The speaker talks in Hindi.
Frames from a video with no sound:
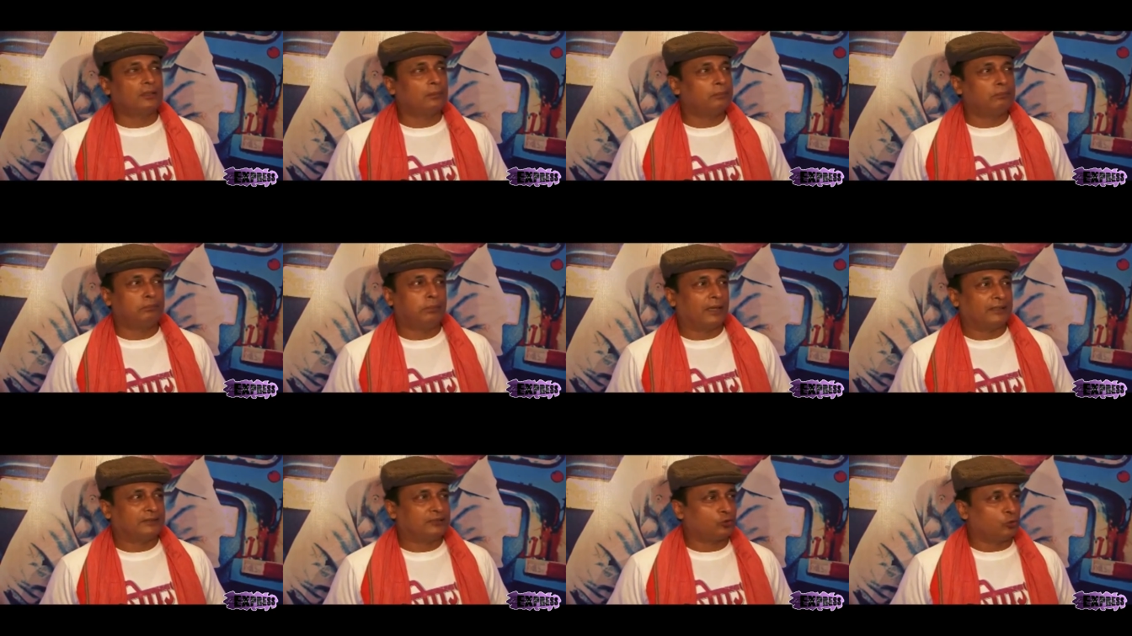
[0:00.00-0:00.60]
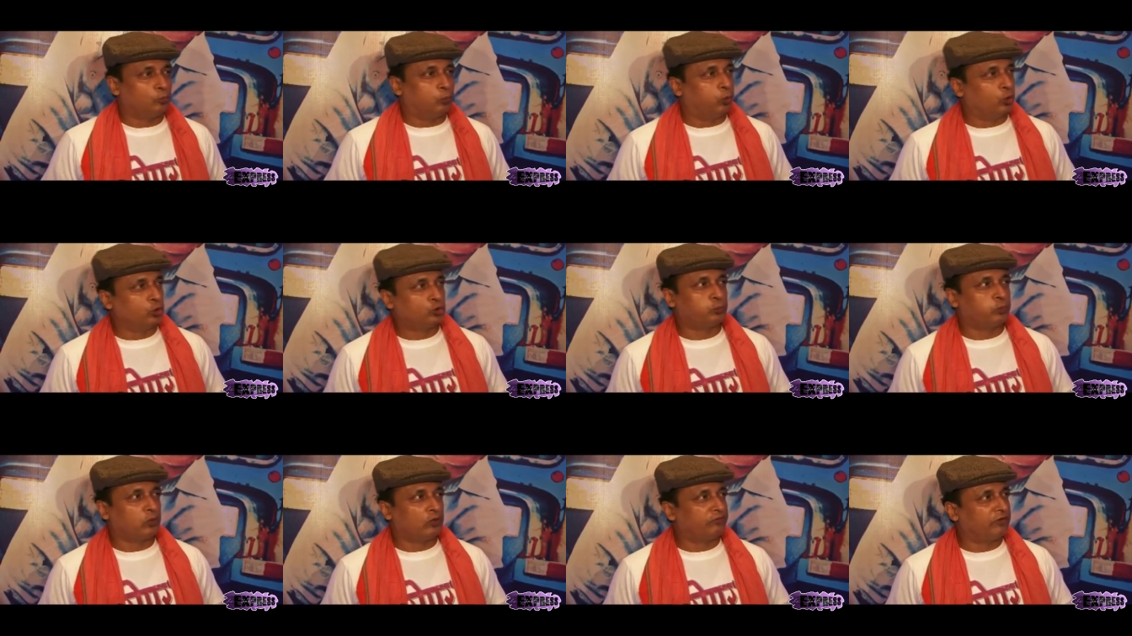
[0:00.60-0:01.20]
ये मतलब ऐसी
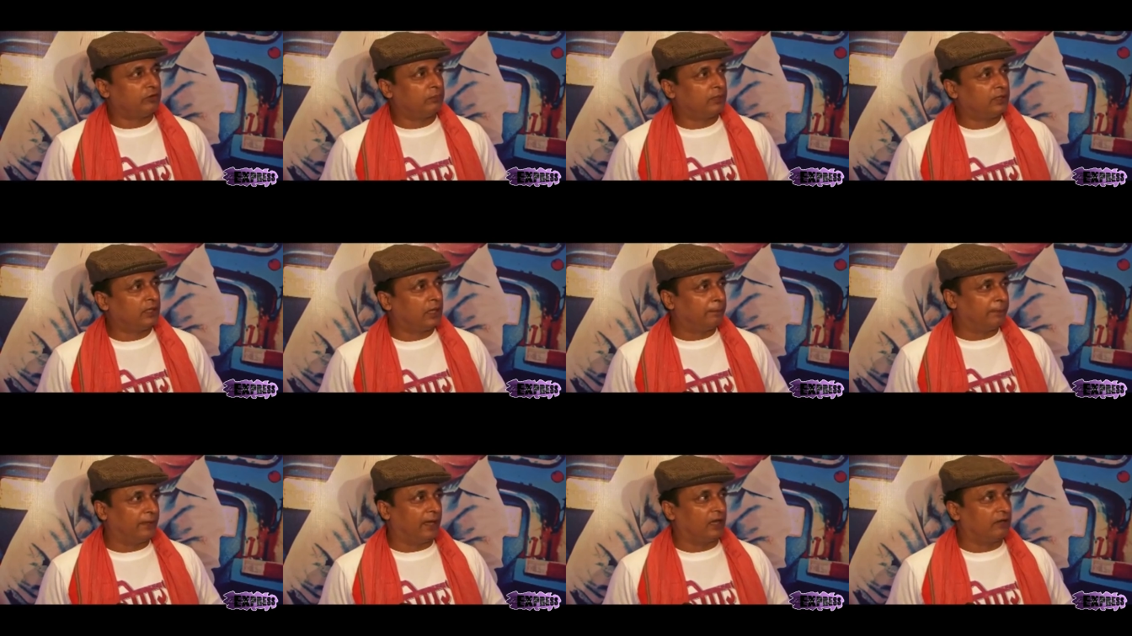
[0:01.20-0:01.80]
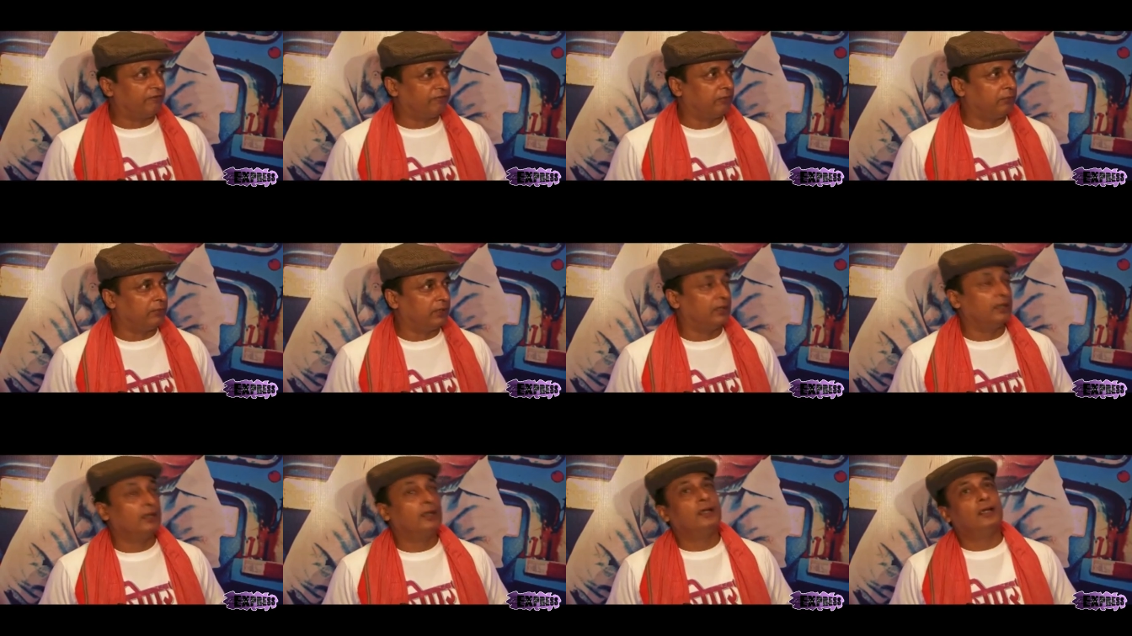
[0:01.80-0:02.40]
कोई भोजपुरी फिल्म नहीं है
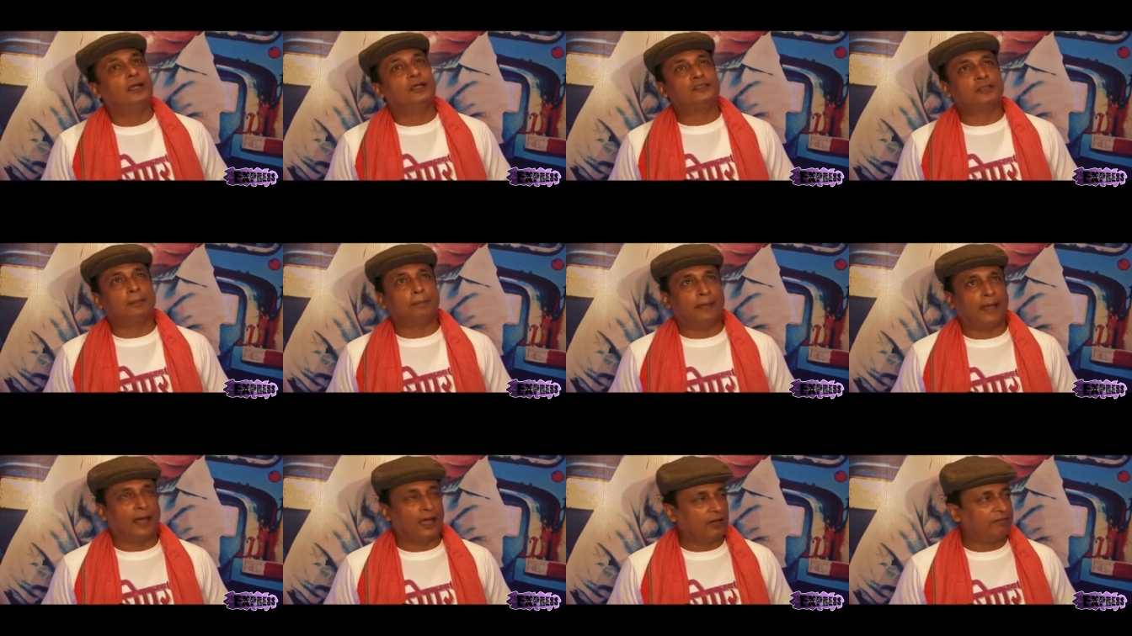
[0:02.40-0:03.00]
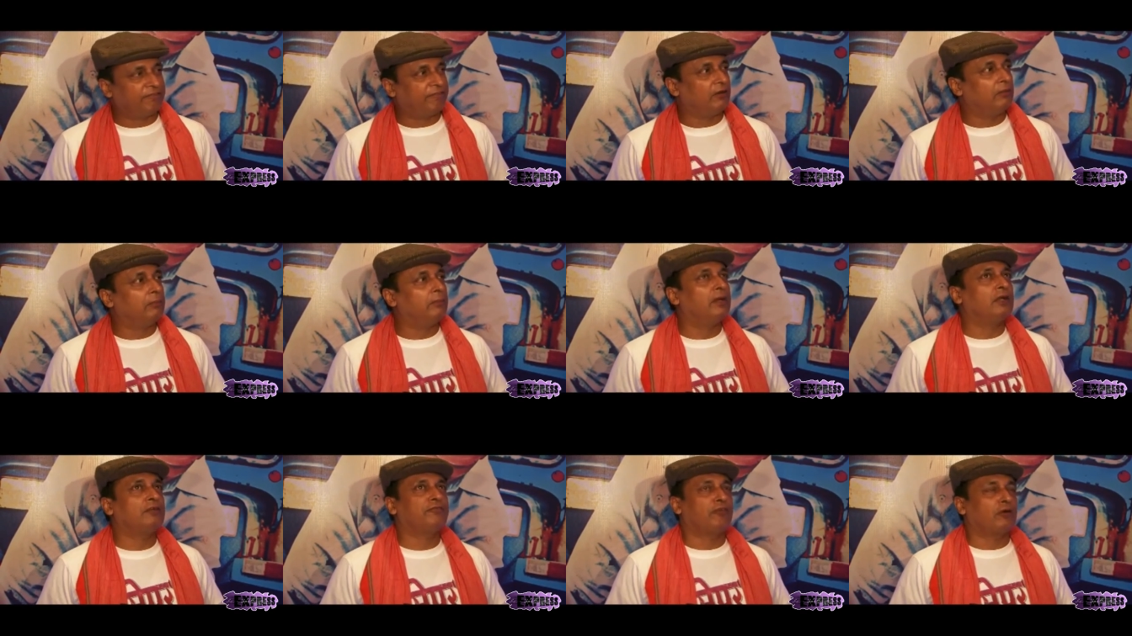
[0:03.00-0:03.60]
बिहारी फिल्म नहीं इट्स ए बिहारी
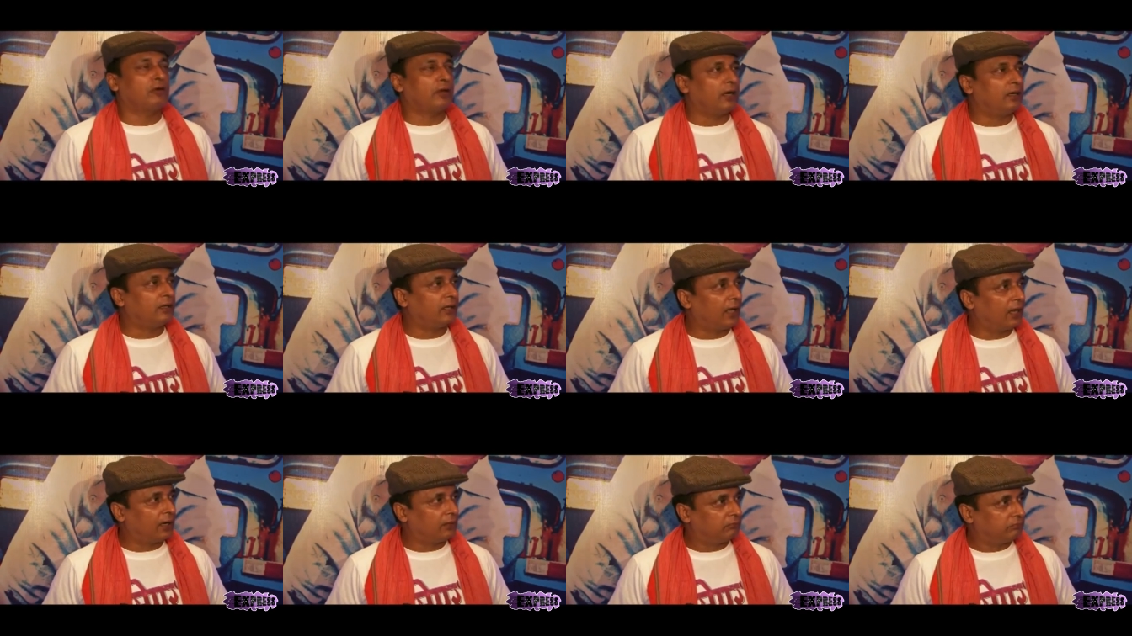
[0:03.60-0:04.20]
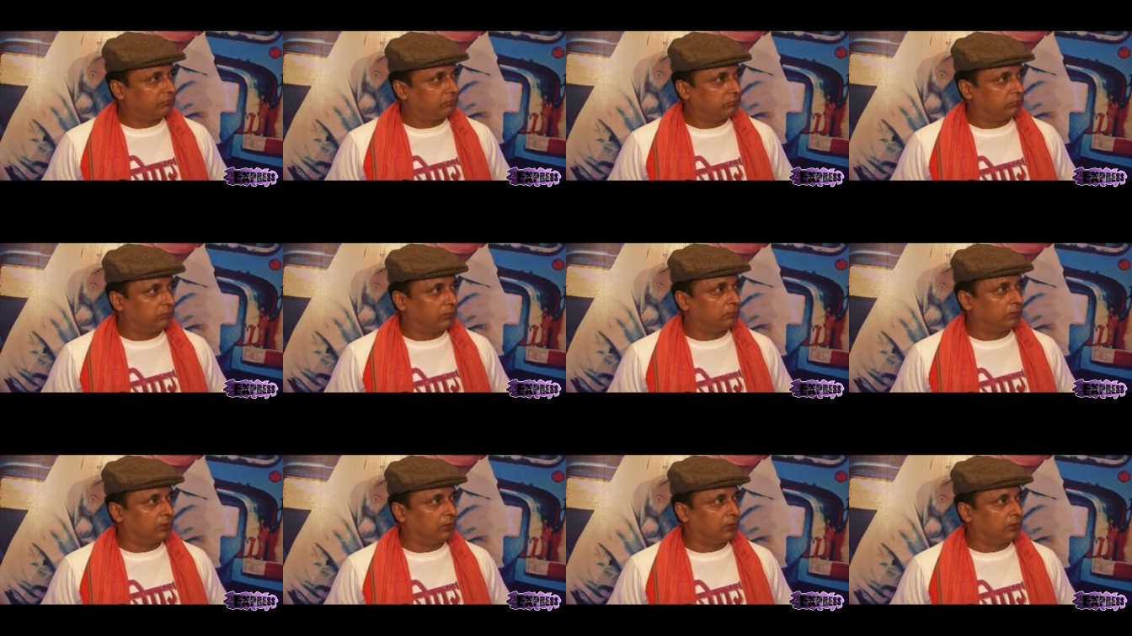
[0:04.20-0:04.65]
फिल्म मेड फॉर एंटायर